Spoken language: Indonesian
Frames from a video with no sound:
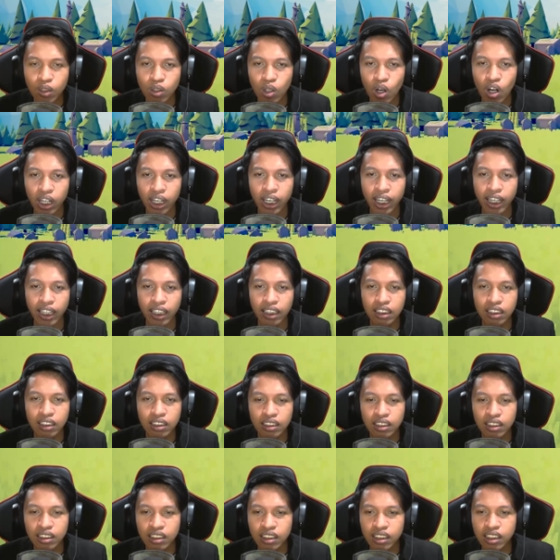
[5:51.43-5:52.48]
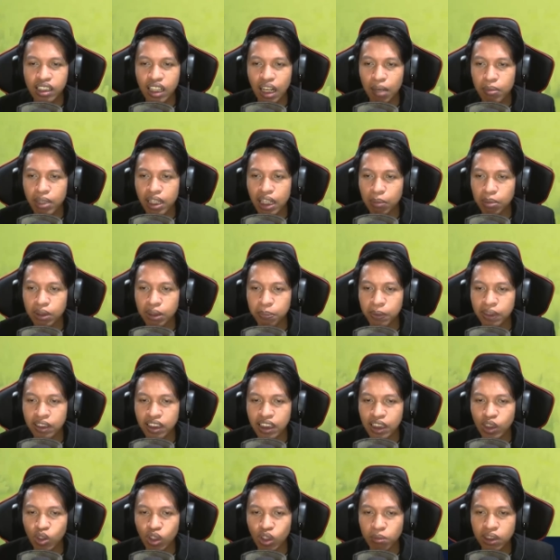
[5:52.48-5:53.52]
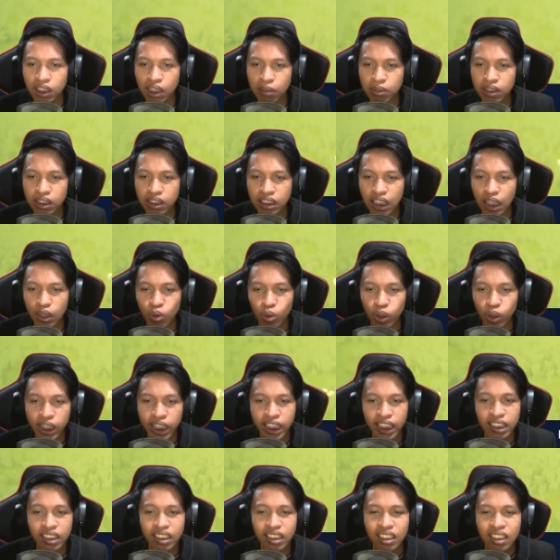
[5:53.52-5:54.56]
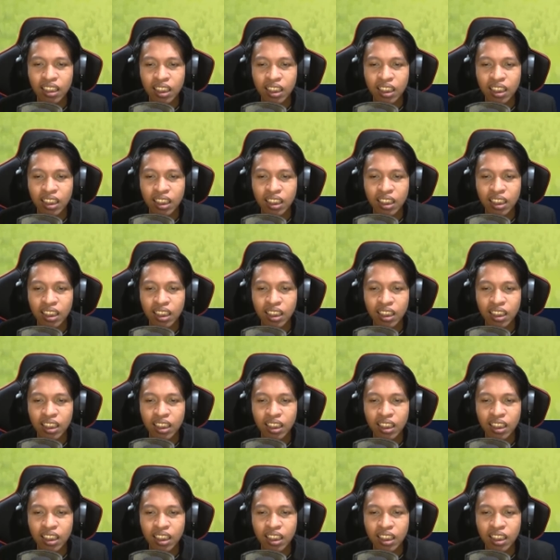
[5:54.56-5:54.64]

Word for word: Oke. Okay. Dia mirip si penciduk nih sering satu hit.